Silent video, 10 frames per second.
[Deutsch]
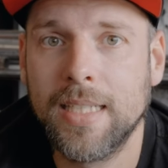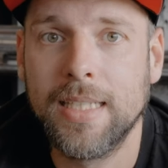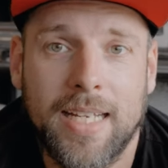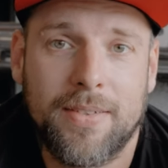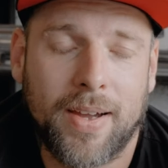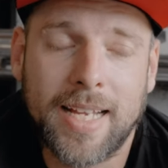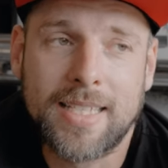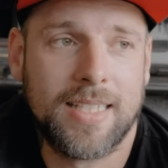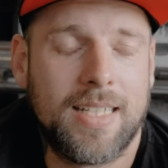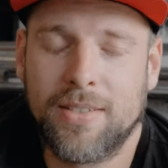Ich
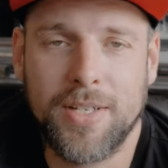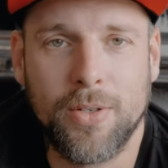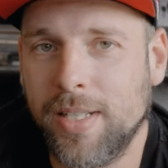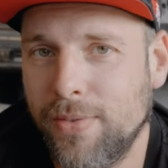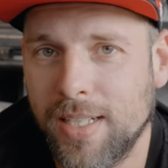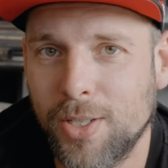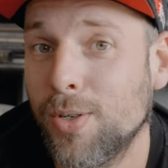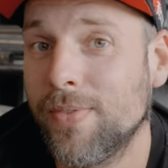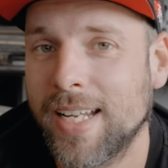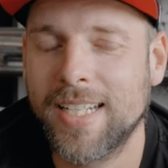weiß, dass das Video nicht viele
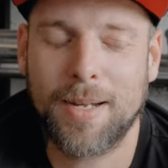gucken werden,